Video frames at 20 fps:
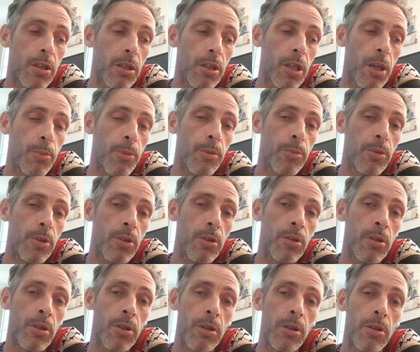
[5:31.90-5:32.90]
qu'à un
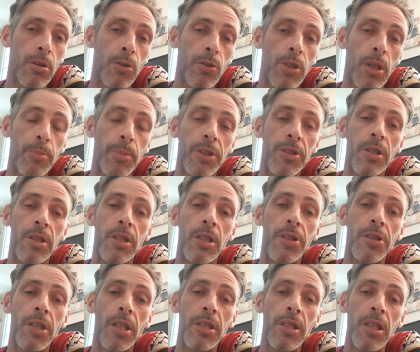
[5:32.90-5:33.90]
moment on a passé
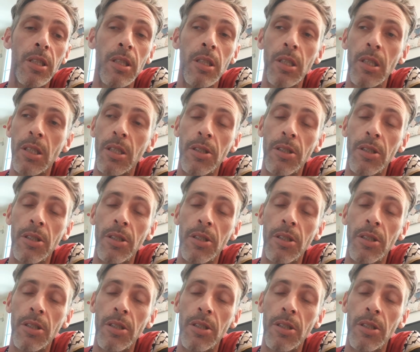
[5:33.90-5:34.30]
des années,